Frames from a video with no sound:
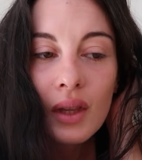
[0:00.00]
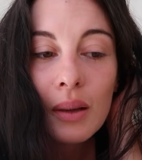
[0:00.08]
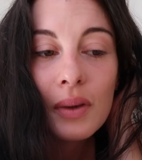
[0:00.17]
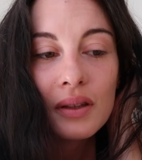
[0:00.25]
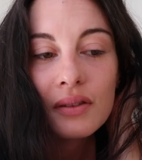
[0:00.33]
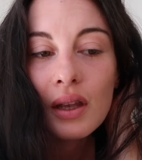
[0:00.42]

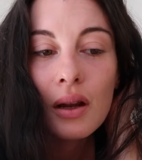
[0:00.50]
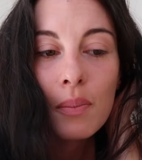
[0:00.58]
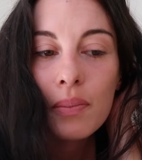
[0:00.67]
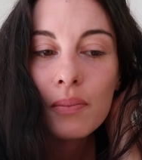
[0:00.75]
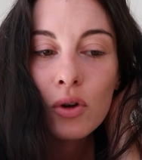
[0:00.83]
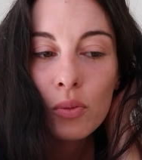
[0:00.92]
mais ça
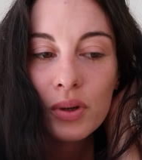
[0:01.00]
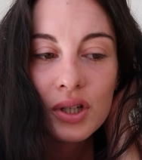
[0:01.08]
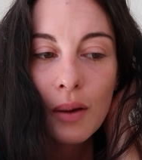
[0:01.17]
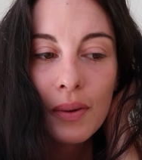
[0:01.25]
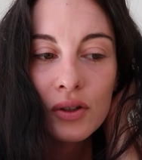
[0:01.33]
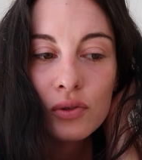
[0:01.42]

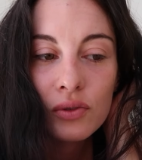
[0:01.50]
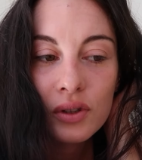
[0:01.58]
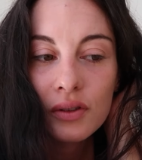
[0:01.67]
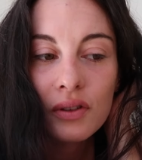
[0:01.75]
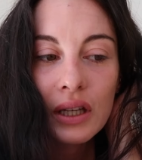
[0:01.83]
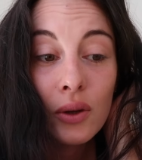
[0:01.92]
l'empêchera pas de
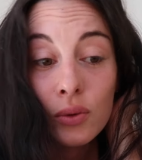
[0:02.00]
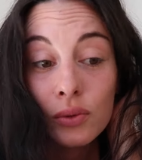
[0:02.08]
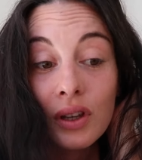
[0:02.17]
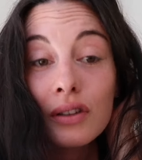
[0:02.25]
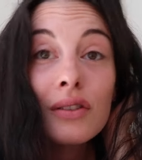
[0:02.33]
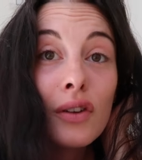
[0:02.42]
vivre et au
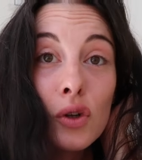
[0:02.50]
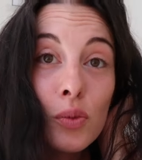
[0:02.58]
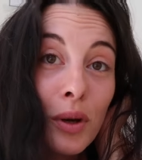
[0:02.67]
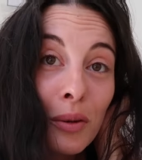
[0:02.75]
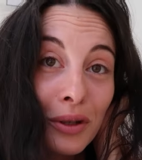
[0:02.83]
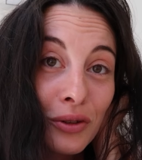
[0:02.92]
contraire ça va lui
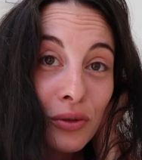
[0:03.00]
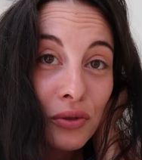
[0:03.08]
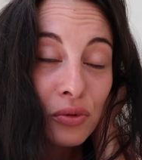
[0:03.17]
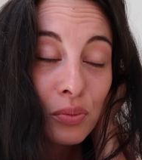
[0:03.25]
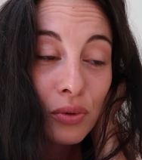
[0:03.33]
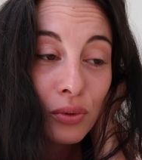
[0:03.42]
permettre de
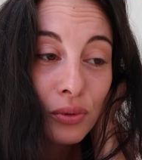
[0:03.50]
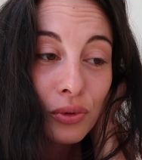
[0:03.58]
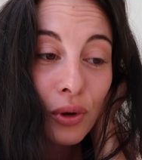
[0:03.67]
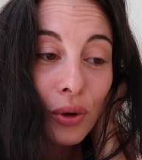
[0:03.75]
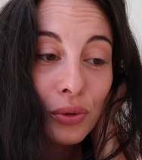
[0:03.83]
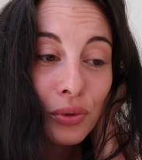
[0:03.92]
vivre plus
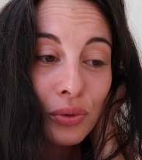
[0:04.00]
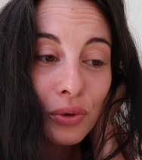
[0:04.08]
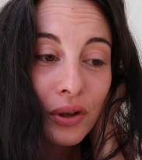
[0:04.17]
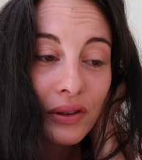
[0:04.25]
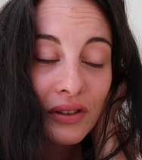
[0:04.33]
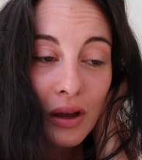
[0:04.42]
longtemps donc
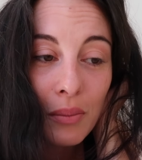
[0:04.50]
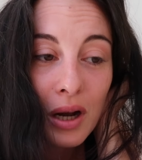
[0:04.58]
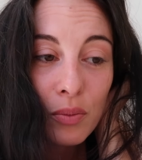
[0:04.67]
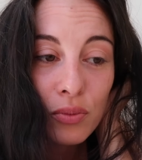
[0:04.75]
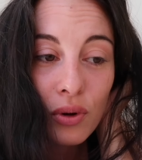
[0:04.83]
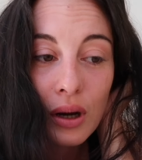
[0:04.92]
euh, c'est un
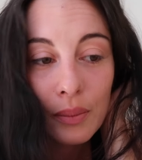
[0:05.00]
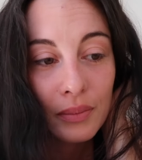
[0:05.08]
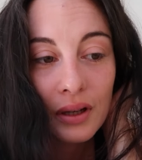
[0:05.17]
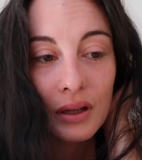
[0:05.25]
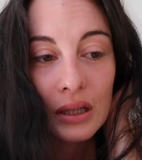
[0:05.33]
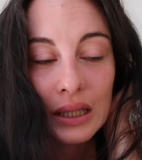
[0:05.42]
mal pour un
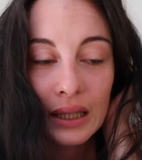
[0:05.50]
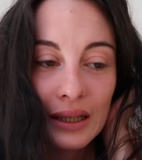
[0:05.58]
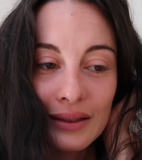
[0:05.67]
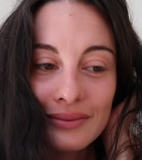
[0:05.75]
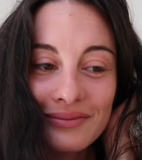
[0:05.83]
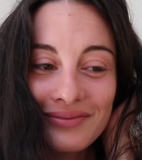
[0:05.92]
bien et
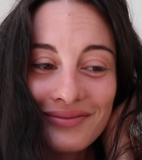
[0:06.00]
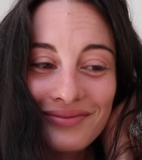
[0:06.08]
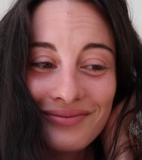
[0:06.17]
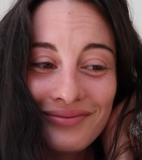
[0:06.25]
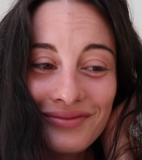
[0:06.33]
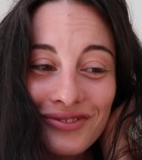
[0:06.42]

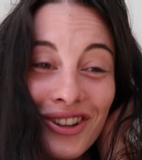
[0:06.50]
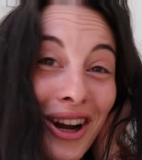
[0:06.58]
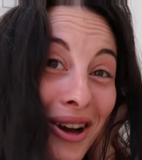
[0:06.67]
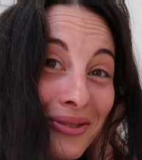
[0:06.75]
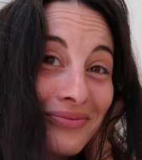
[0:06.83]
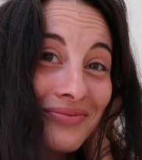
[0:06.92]

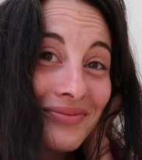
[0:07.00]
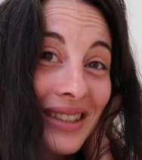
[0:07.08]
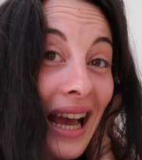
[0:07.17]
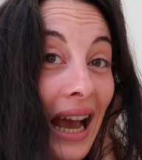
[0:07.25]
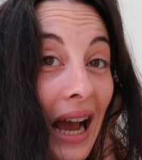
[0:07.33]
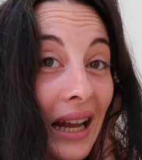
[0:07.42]
voilà
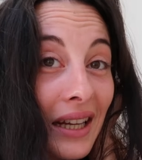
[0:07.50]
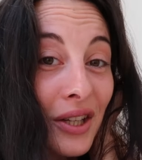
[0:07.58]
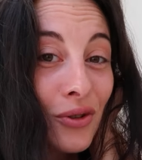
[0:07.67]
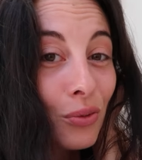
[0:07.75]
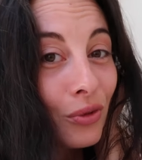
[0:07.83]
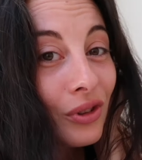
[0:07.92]
Allez,
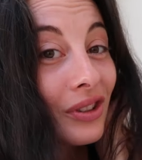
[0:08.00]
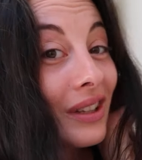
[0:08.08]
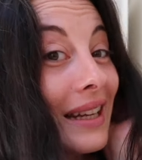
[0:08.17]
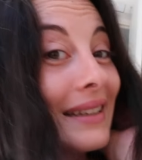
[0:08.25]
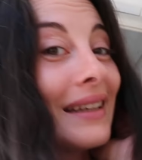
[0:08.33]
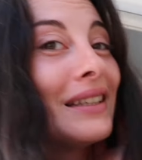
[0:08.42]
je vous montre
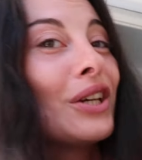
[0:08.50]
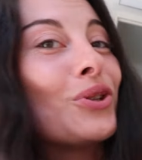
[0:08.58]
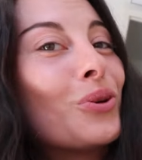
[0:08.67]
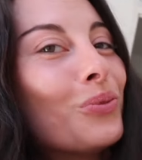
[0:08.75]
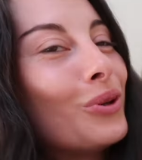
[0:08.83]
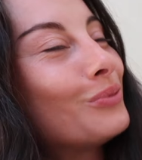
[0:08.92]
la dernière chambre.